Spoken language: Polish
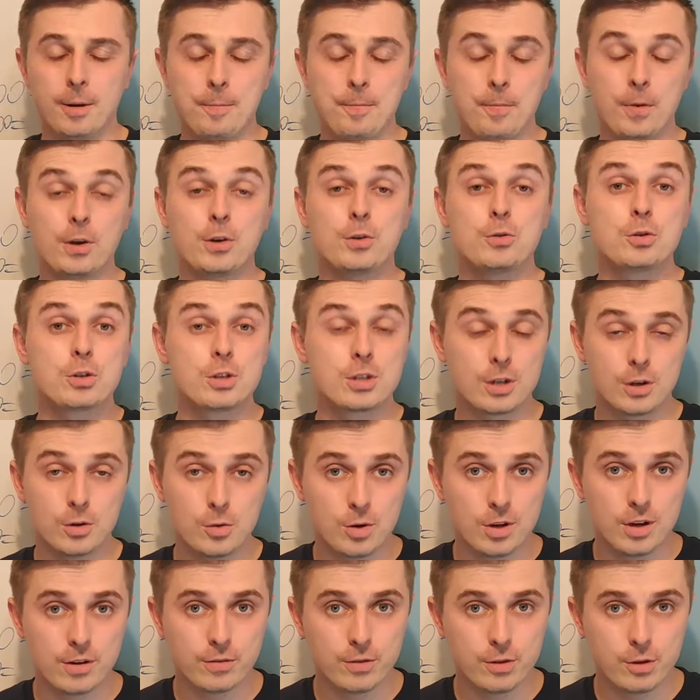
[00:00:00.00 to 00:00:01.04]
a już
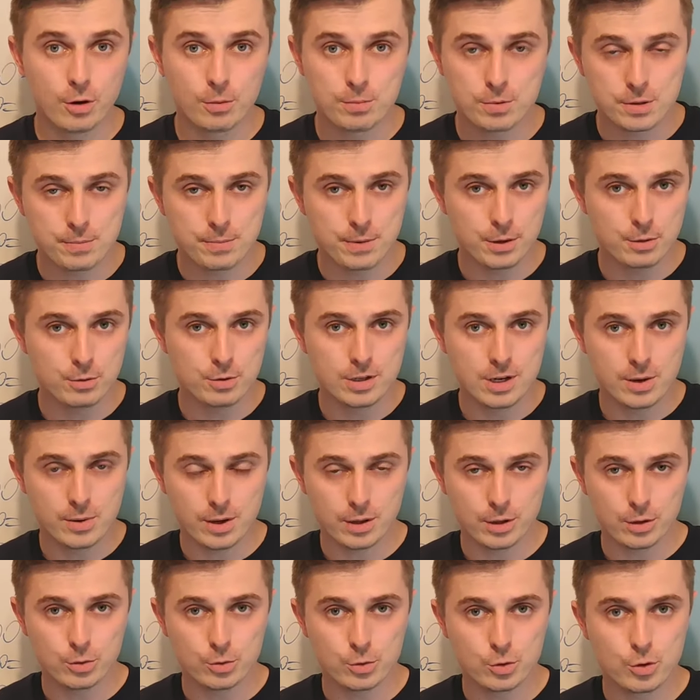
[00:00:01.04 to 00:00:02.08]
szczególnie w dropshippingu działa
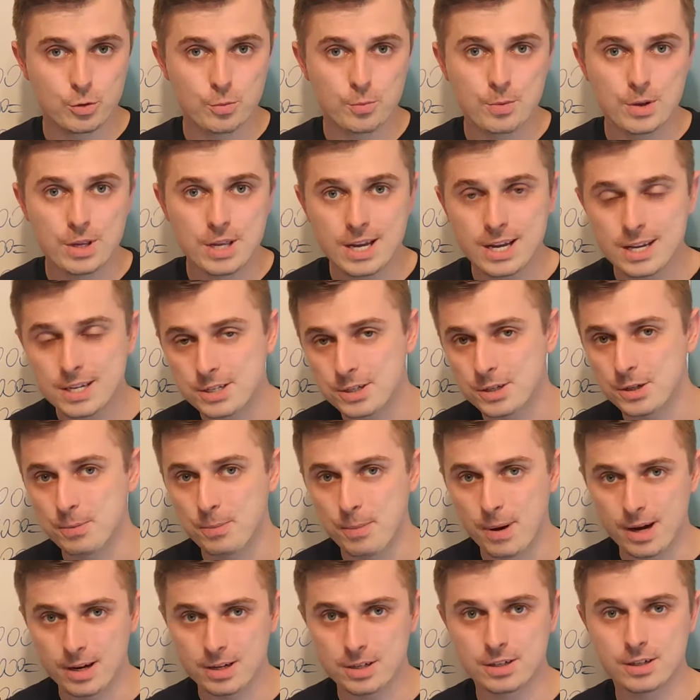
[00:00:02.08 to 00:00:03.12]
na dużo mniejszych
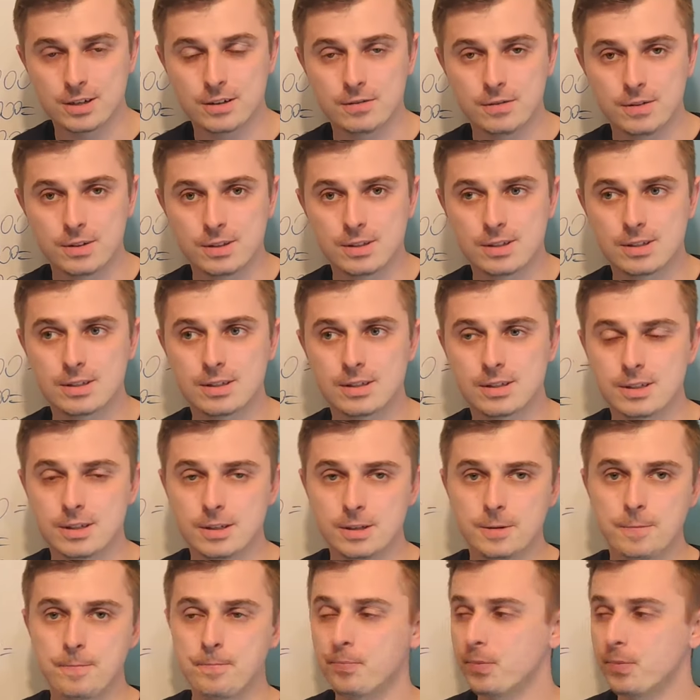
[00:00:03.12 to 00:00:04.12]
marżach, więc y,